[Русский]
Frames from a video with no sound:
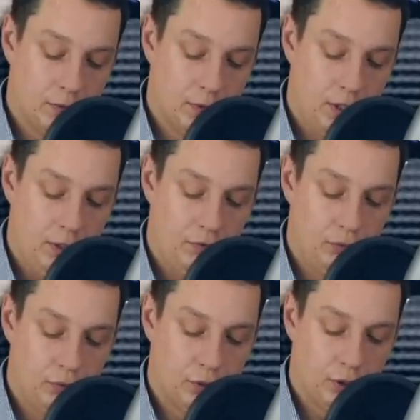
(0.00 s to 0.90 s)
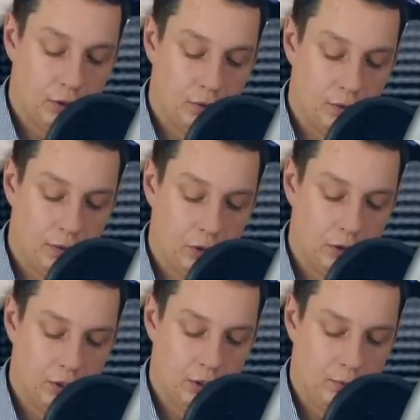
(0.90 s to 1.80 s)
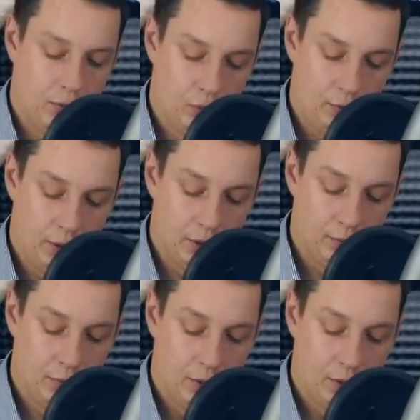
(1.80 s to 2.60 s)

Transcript: три функции с одним аргументом.